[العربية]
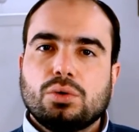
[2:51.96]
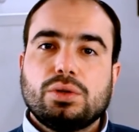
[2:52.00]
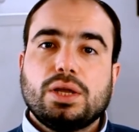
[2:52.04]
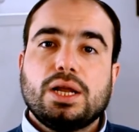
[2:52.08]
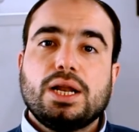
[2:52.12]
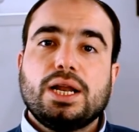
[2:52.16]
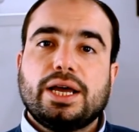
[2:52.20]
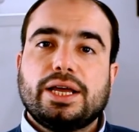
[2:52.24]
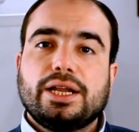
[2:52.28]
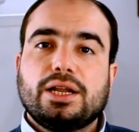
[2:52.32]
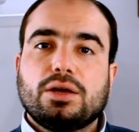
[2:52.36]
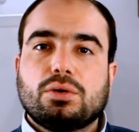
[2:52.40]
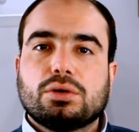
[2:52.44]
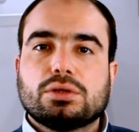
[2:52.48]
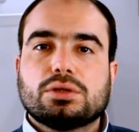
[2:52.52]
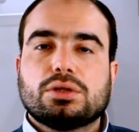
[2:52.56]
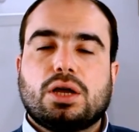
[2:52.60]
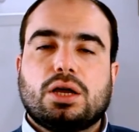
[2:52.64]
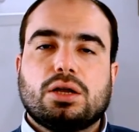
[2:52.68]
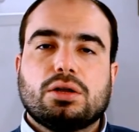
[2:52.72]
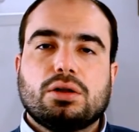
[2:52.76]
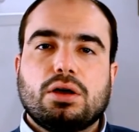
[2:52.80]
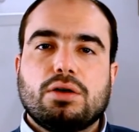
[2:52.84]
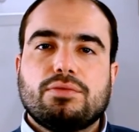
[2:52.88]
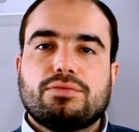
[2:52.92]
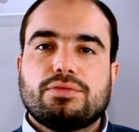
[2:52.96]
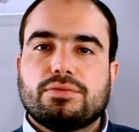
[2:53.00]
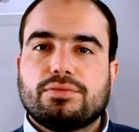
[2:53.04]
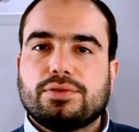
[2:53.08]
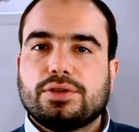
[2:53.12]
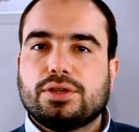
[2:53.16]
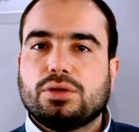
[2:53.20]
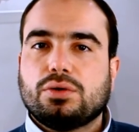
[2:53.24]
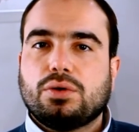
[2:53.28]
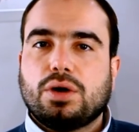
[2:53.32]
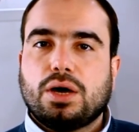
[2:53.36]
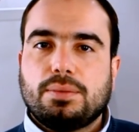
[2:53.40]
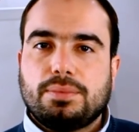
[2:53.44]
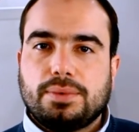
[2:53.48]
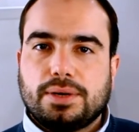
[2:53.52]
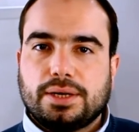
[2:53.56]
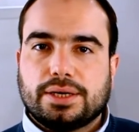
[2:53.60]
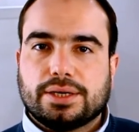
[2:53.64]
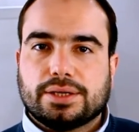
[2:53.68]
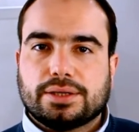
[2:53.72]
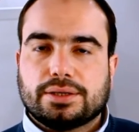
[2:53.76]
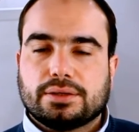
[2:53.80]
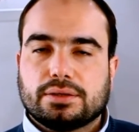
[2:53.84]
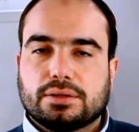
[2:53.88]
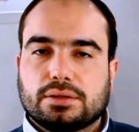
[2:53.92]
وده اللي احنا وضحناه في فيديو قبل
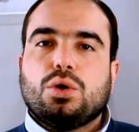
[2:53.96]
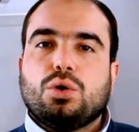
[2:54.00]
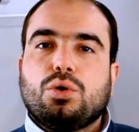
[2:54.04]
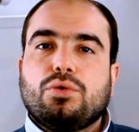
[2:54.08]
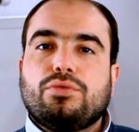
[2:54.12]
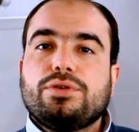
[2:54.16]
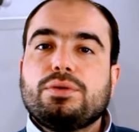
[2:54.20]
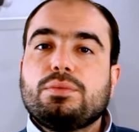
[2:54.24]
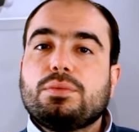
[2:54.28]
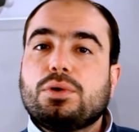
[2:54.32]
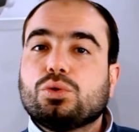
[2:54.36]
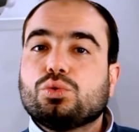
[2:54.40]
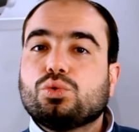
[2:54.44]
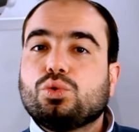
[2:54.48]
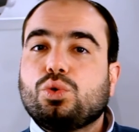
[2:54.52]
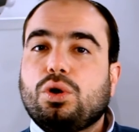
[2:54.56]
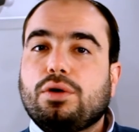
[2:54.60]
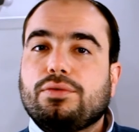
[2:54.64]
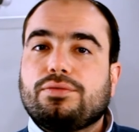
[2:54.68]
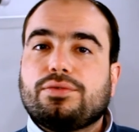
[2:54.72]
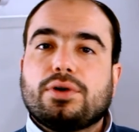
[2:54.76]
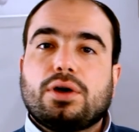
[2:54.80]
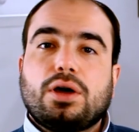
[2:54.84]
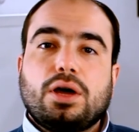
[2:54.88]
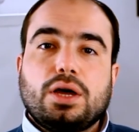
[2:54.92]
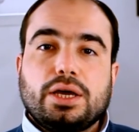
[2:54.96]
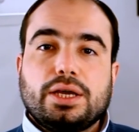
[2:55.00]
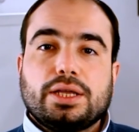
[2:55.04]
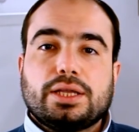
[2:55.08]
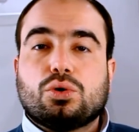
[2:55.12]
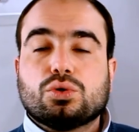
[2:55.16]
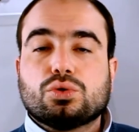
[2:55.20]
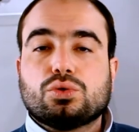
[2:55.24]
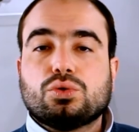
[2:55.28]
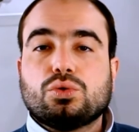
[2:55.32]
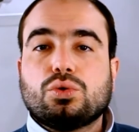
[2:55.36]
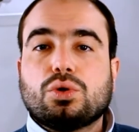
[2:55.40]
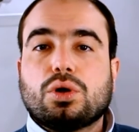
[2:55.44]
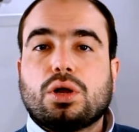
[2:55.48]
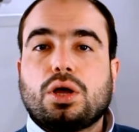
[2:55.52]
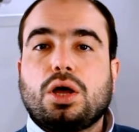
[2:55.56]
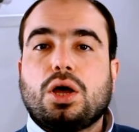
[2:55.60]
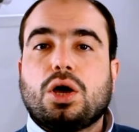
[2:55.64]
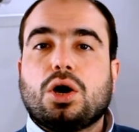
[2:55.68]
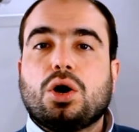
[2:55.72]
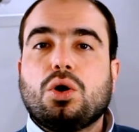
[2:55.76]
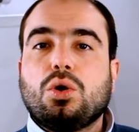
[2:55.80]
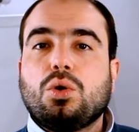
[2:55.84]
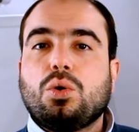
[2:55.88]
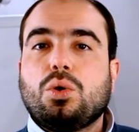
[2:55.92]
كده وفي موضوع في غايه خطوره
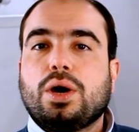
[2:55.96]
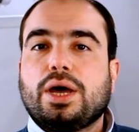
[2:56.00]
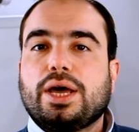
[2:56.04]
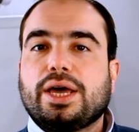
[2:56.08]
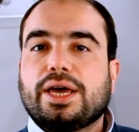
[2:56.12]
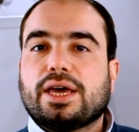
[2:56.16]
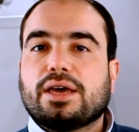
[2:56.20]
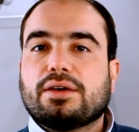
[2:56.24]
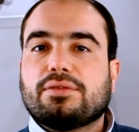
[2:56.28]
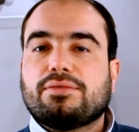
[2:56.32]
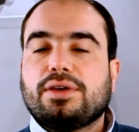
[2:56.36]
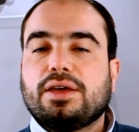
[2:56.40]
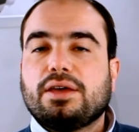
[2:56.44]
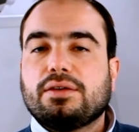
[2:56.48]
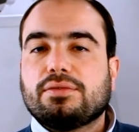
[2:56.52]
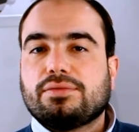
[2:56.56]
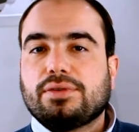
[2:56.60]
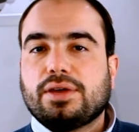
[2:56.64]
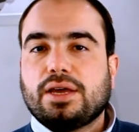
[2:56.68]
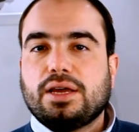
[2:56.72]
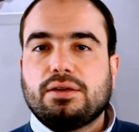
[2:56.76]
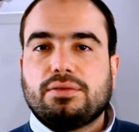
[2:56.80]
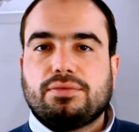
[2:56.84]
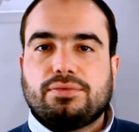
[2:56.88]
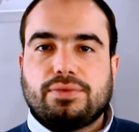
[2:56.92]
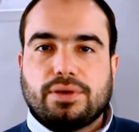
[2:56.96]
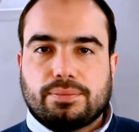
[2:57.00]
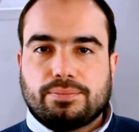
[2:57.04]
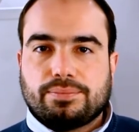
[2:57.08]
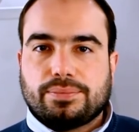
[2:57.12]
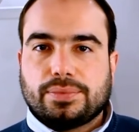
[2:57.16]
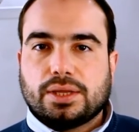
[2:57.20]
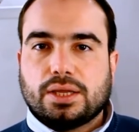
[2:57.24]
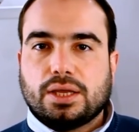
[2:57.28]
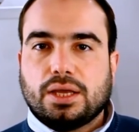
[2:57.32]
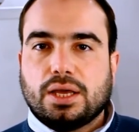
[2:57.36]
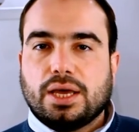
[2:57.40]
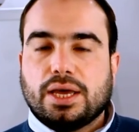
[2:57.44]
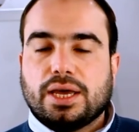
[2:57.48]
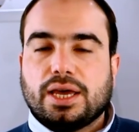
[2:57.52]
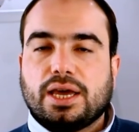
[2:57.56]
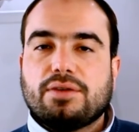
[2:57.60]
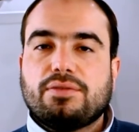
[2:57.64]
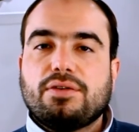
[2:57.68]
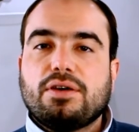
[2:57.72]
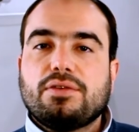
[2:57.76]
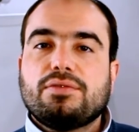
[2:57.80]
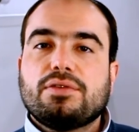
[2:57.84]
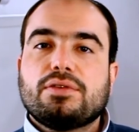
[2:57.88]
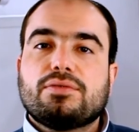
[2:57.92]
هو جفاف الفم
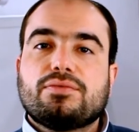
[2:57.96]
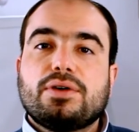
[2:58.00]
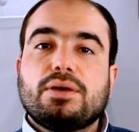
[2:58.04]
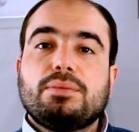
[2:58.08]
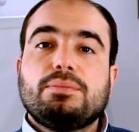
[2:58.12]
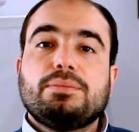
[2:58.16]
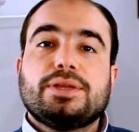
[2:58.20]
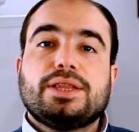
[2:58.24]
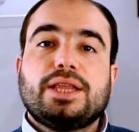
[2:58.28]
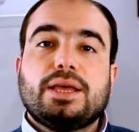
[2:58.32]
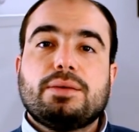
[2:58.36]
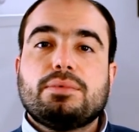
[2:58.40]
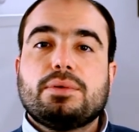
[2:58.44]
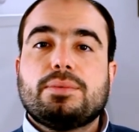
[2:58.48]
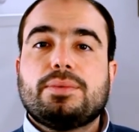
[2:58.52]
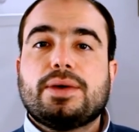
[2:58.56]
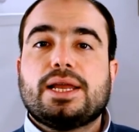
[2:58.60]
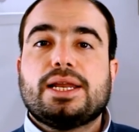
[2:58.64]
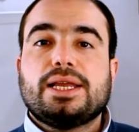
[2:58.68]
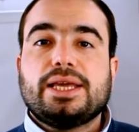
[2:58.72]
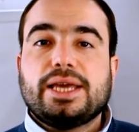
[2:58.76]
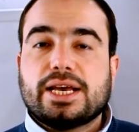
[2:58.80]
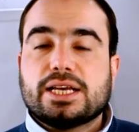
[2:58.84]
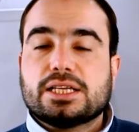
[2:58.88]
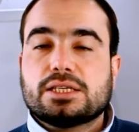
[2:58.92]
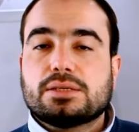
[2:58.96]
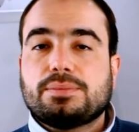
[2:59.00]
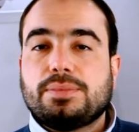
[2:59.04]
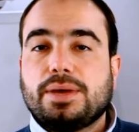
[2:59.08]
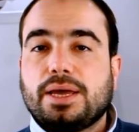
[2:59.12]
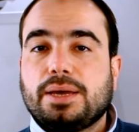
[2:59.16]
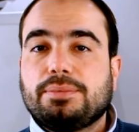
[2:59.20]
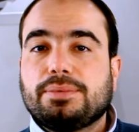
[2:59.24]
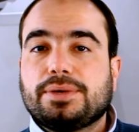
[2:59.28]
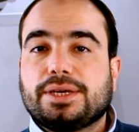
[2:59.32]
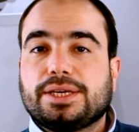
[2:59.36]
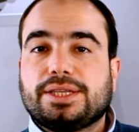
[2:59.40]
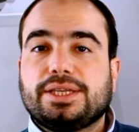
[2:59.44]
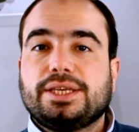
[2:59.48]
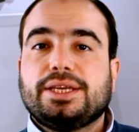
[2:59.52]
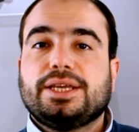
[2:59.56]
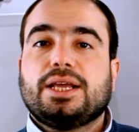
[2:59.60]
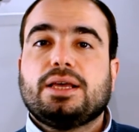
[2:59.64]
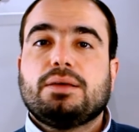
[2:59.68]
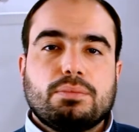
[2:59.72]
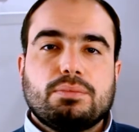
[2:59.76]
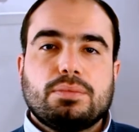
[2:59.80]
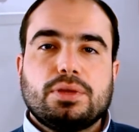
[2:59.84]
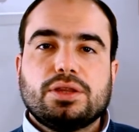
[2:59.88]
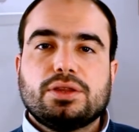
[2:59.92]
جفاف الفم ده بيبقى ليه اسباب
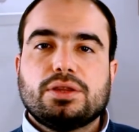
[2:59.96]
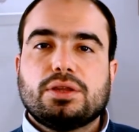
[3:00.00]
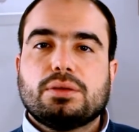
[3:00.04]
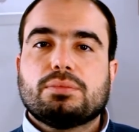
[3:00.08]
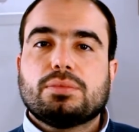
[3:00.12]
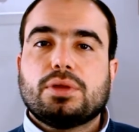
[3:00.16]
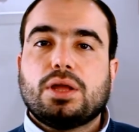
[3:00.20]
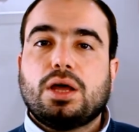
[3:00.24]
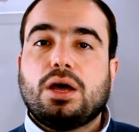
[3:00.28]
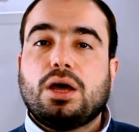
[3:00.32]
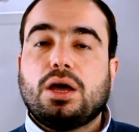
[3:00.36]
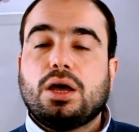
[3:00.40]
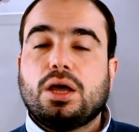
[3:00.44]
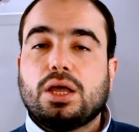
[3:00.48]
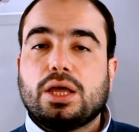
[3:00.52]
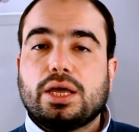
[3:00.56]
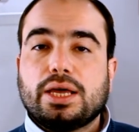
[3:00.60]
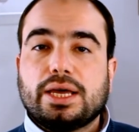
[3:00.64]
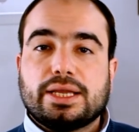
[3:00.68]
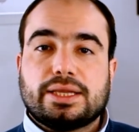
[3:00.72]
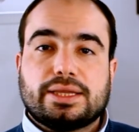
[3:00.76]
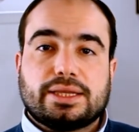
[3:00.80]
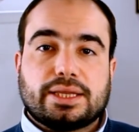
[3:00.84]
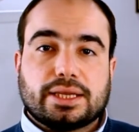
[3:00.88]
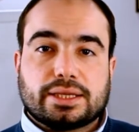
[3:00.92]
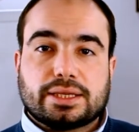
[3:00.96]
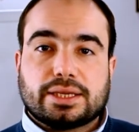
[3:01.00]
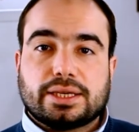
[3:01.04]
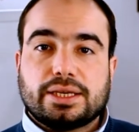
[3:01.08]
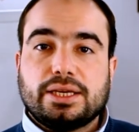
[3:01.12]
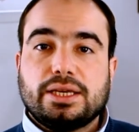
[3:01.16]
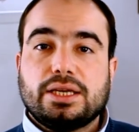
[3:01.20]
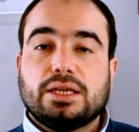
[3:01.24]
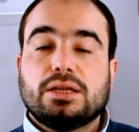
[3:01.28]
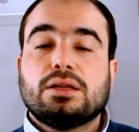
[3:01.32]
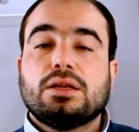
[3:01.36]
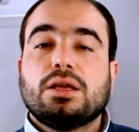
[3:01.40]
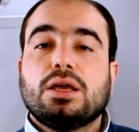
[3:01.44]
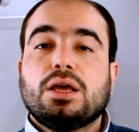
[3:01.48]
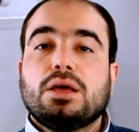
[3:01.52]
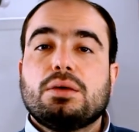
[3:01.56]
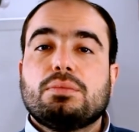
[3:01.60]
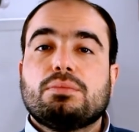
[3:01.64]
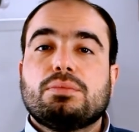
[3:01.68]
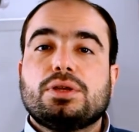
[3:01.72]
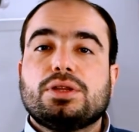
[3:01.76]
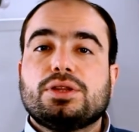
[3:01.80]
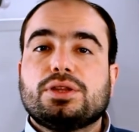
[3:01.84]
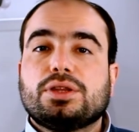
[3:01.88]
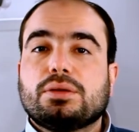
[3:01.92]
كتيره من ضمنها التدخين
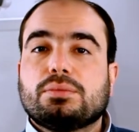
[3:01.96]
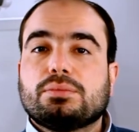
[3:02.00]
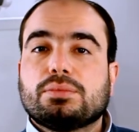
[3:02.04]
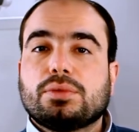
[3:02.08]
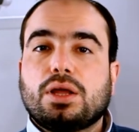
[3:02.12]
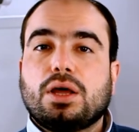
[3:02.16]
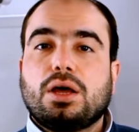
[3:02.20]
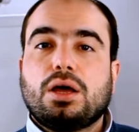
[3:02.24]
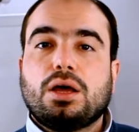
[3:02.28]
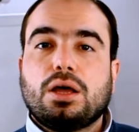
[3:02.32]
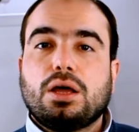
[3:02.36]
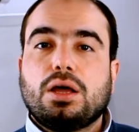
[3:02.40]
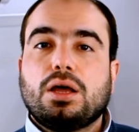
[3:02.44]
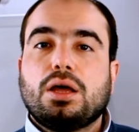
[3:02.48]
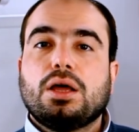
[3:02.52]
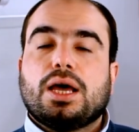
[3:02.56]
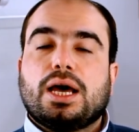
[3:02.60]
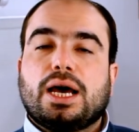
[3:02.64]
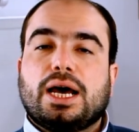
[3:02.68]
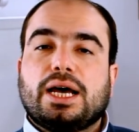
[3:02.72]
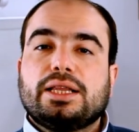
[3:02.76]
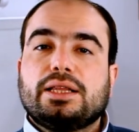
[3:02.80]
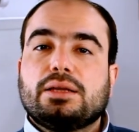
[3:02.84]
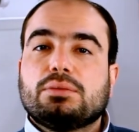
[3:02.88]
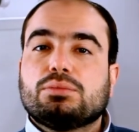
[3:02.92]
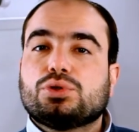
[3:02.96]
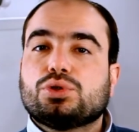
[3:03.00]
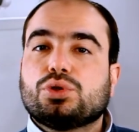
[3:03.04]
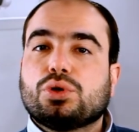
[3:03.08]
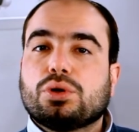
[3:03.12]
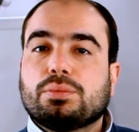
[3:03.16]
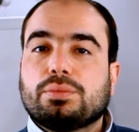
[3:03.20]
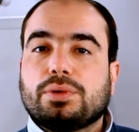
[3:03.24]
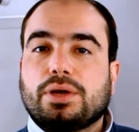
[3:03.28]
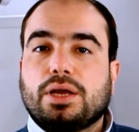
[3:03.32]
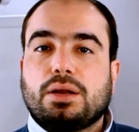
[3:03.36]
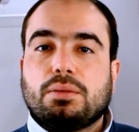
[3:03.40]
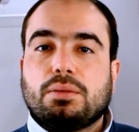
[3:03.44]
من ضمنها عدم شرب